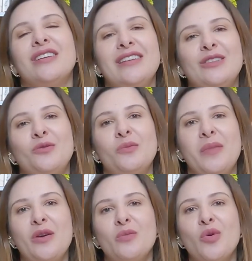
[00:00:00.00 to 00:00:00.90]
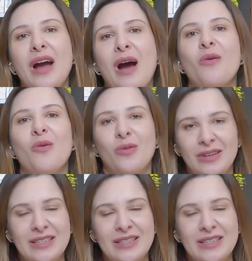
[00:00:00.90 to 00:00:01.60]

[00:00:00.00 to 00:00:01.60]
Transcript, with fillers: ali do meio bucal